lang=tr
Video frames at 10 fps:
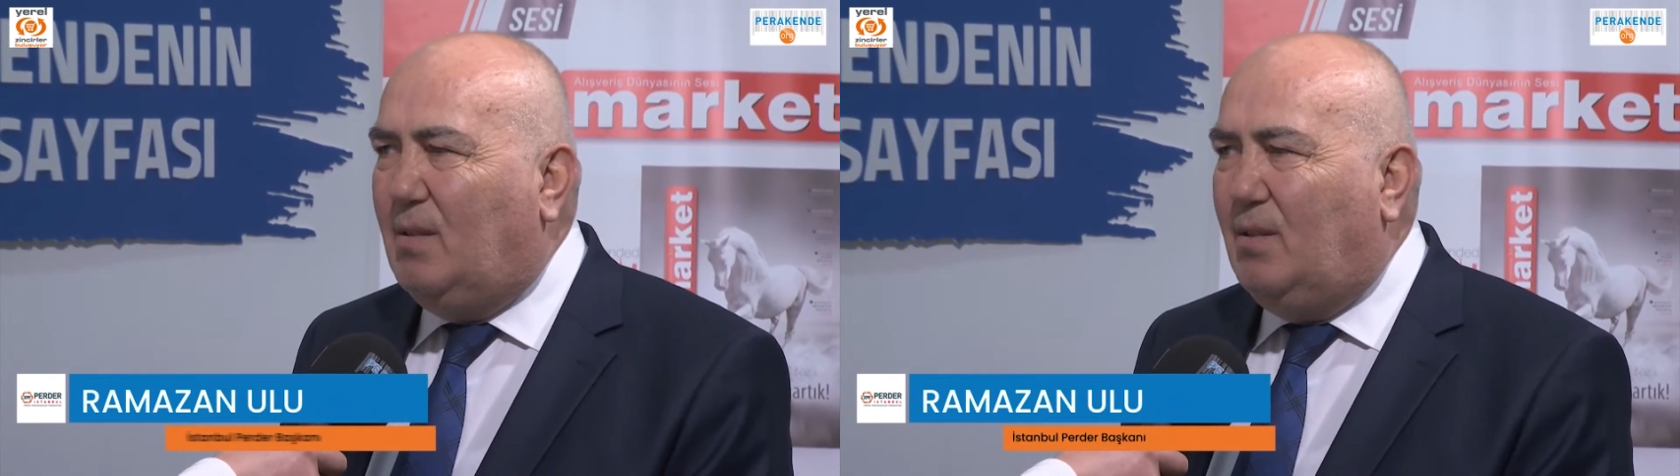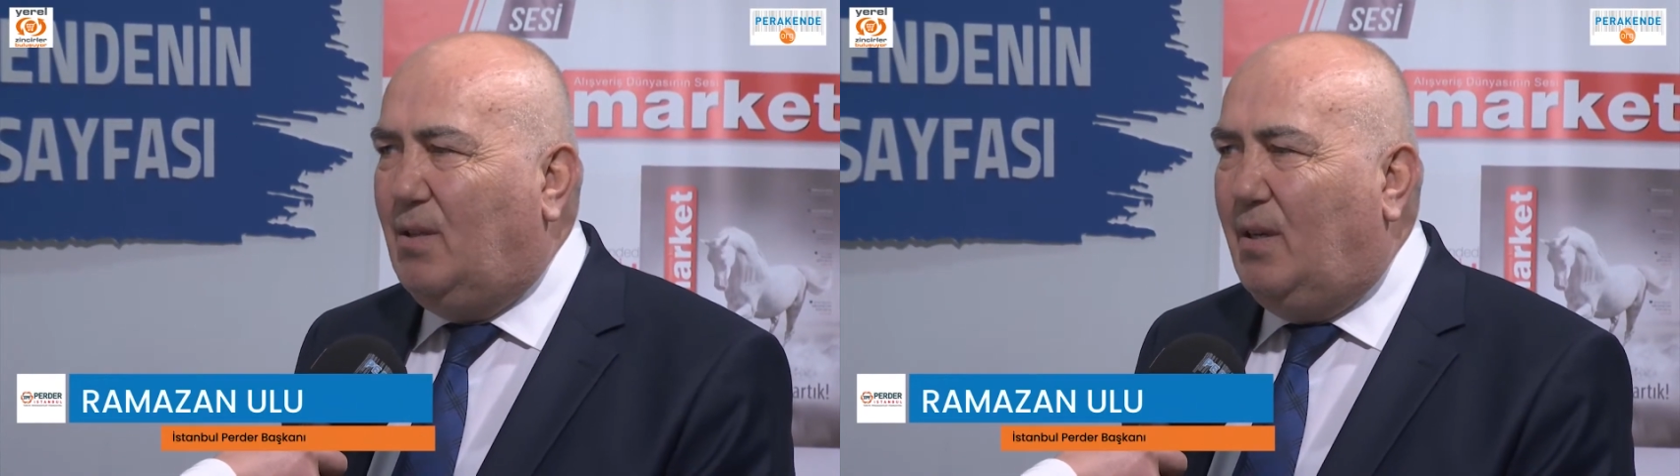
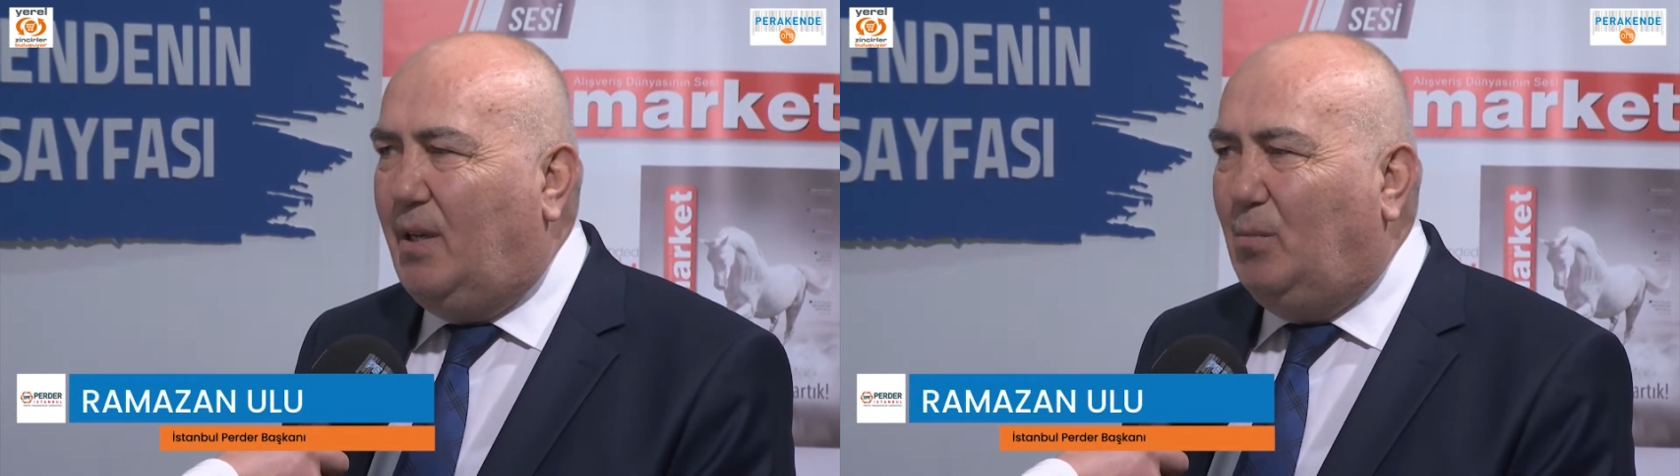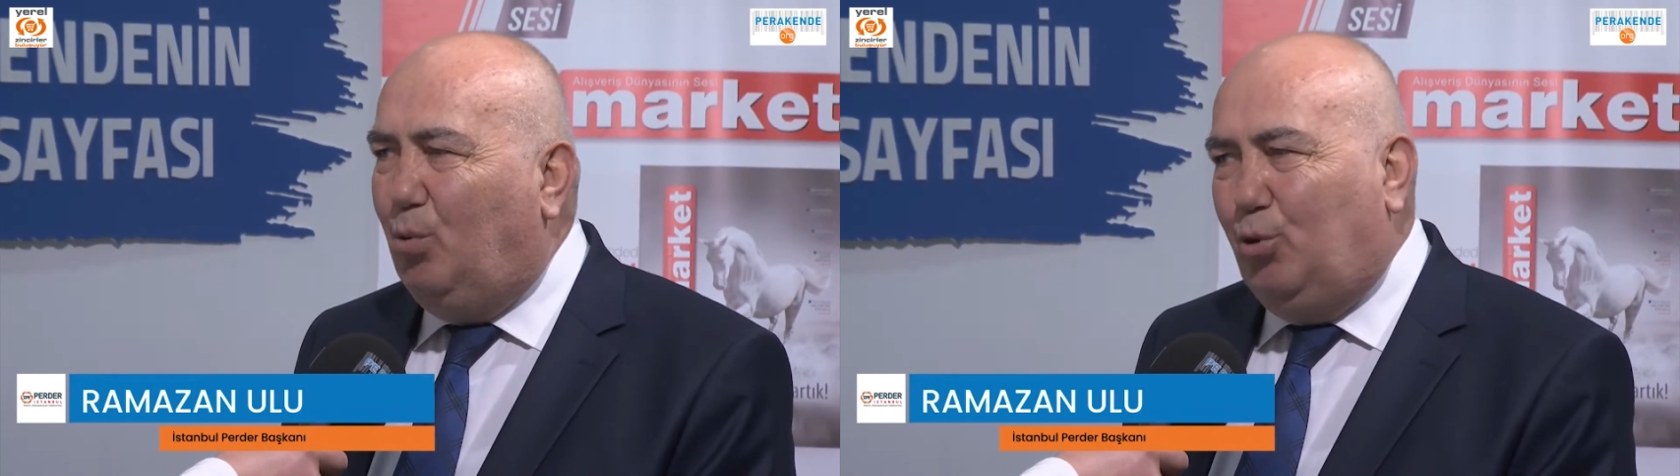
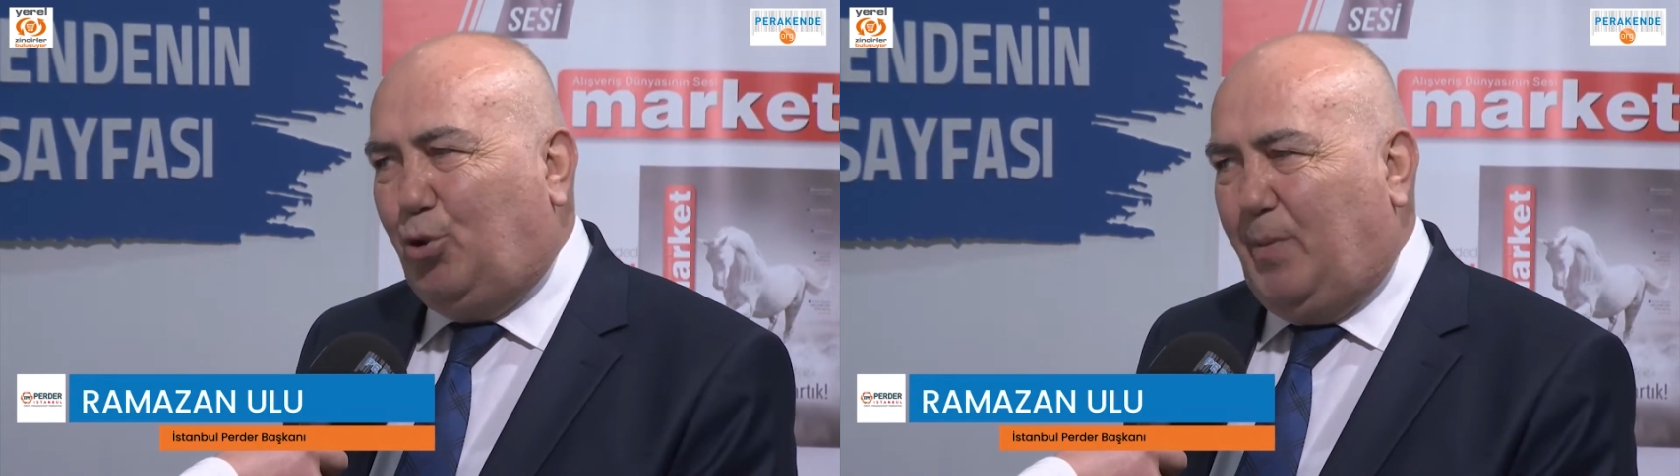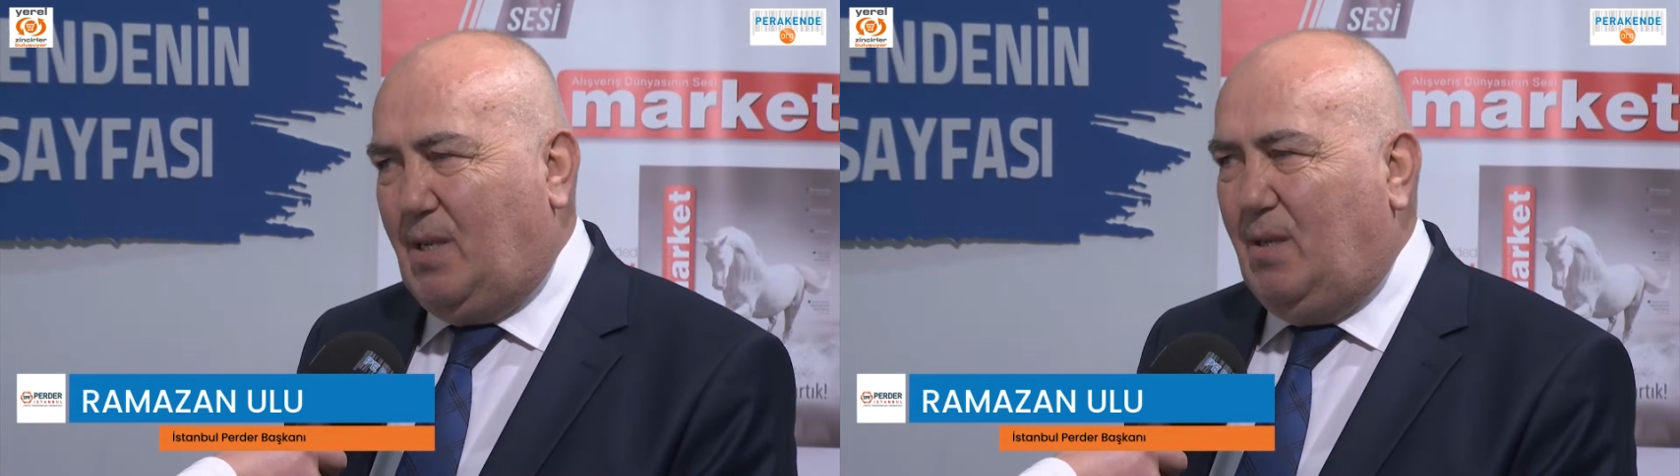zincirlerin
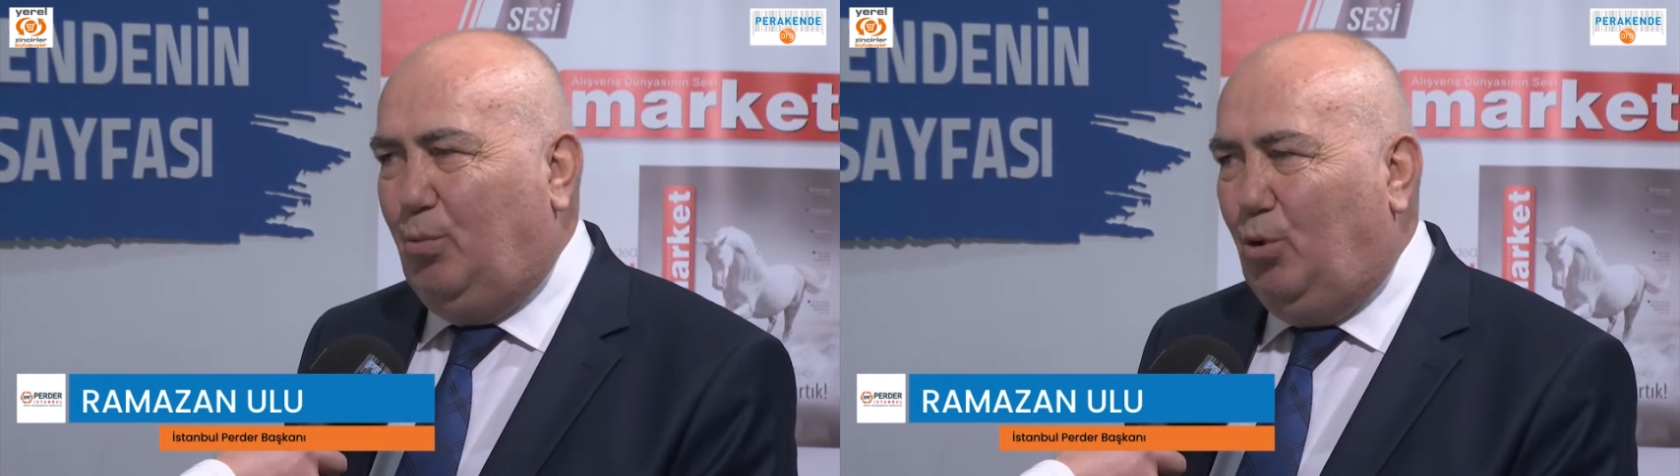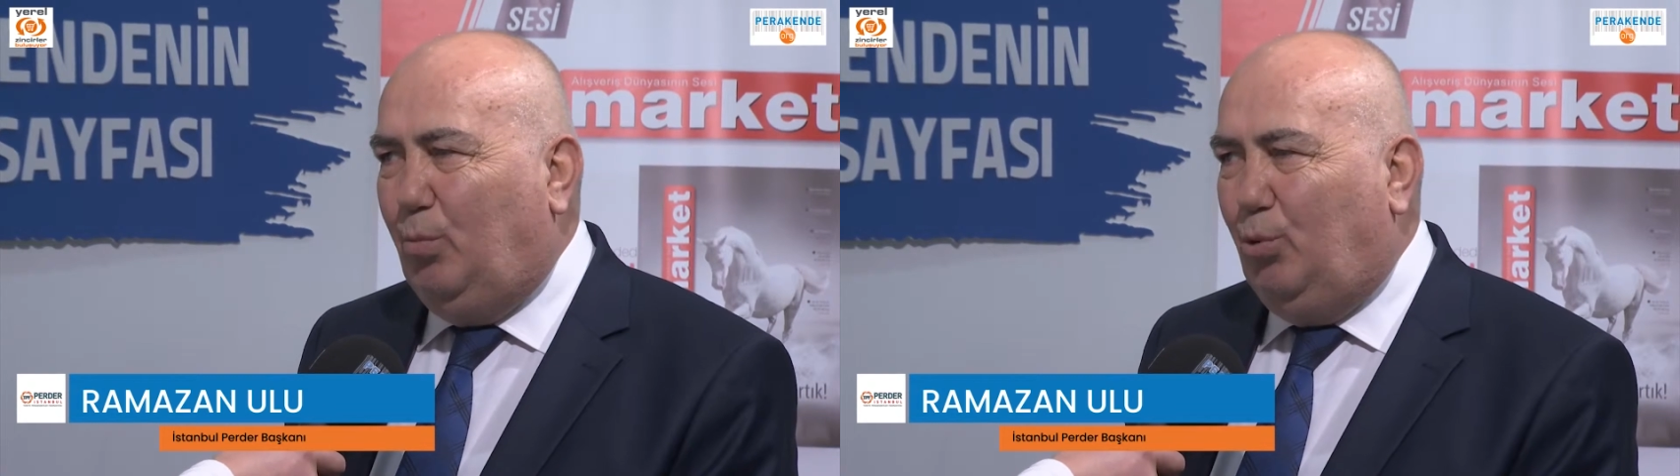buluşması bu.